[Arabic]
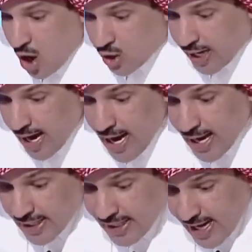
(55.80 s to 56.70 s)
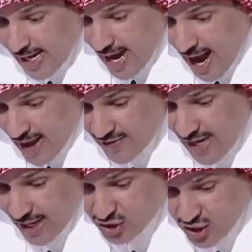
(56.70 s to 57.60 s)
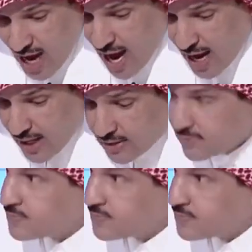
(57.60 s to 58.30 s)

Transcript: اوكي كل هذه الاشياء صدق انا ما